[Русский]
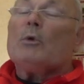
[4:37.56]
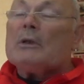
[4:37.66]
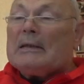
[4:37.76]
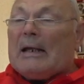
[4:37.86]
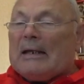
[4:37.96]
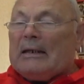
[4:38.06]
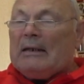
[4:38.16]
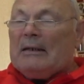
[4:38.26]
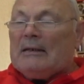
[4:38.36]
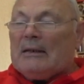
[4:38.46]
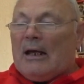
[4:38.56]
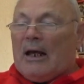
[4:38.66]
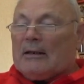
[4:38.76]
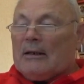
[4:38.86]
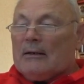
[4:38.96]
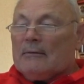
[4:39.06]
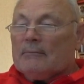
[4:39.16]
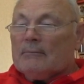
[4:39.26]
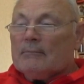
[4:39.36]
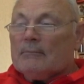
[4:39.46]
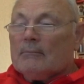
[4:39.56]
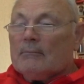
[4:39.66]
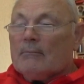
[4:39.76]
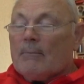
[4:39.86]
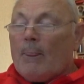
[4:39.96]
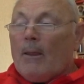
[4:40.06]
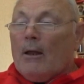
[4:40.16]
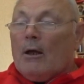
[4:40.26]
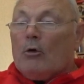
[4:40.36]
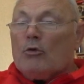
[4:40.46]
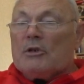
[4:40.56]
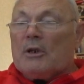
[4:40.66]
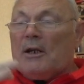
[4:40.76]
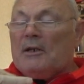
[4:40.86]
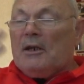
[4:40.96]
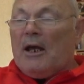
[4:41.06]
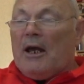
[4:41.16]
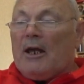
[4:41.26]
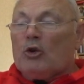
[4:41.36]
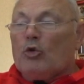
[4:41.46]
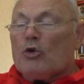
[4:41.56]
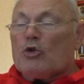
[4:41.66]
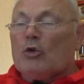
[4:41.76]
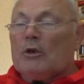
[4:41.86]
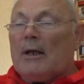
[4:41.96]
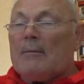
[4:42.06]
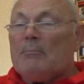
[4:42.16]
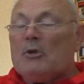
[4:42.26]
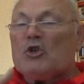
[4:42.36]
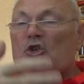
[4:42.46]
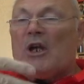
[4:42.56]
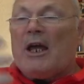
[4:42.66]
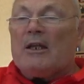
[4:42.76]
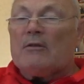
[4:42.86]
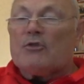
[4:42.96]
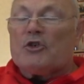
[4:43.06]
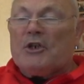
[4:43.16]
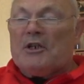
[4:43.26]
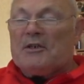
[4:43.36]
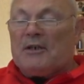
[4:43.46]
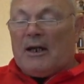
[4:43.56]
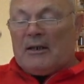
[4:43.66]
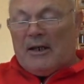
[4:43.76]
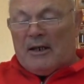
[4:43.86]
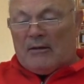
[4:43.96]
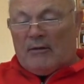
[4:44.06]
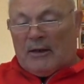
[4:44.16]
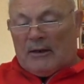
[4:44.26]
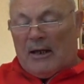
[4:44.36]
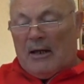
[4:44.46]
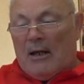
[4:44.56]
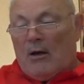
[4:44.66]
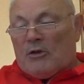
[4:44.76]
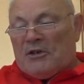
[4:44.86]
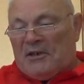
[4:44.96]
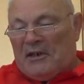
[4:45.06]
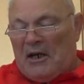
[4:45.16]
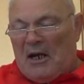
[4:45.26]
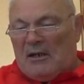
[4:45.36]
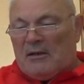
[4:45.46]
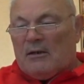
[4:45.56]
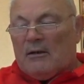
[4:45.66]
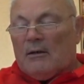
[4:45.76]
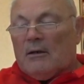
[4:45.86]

Вот так и надо устраняя то, что нам мешает в жизни, а для этого надо сесть,